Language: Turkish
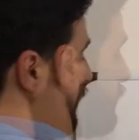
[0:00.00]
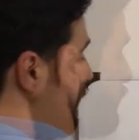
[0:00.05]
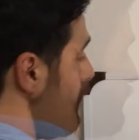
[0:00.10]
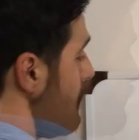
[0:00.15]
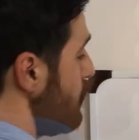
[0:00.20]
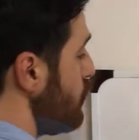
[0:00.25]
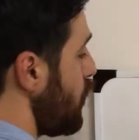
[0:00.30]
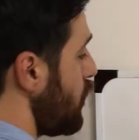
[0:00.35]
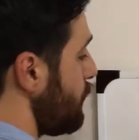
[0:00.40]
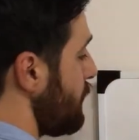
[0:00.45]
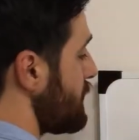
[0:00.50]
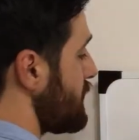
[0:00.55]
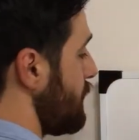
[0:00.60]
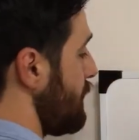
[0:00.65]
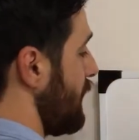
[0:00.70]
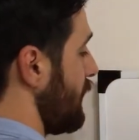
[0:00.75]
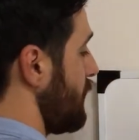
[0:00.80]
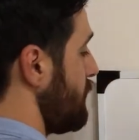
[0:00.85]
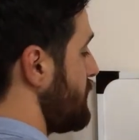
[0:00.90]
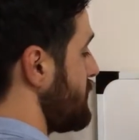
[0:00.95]
4
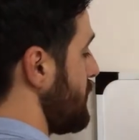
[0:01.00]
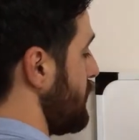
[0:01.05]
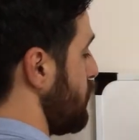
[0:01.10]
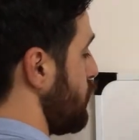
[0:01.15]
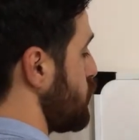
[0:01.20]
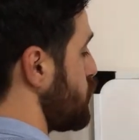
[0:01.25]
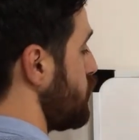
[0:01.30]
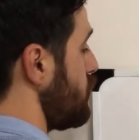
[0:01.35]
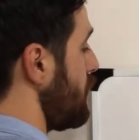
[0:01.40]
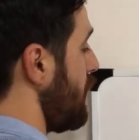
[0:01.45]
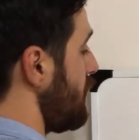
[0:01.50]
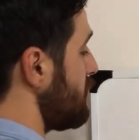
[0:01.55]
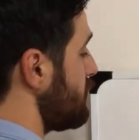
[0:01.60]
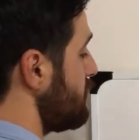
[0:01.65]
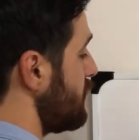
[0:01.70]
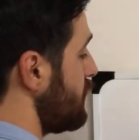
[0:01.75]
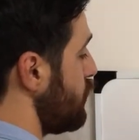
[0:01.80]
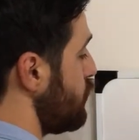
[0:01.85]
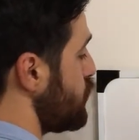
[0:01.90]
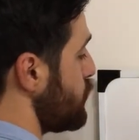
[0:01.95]
basamaklı bir sayı olsun. Altındaki
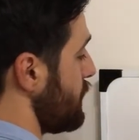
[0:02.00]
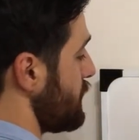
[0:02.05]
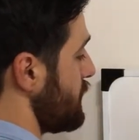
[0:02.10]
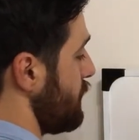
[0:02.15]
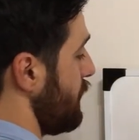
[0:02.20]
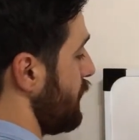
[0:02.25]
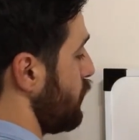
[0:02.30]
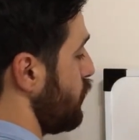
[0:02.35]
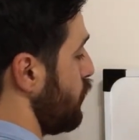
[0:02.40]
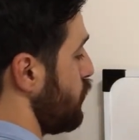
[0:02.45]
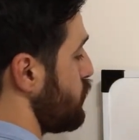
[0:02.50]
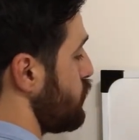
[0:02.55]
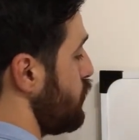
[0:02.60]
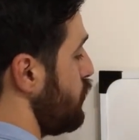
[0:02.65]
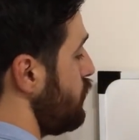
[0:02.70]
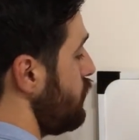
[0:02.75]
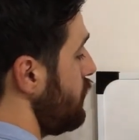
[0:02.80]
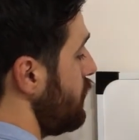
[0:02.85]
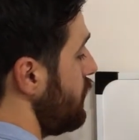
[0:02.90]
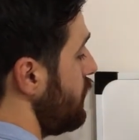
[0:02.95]
de 3 basamaklı
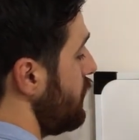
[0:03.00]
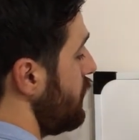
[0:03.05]
olsun.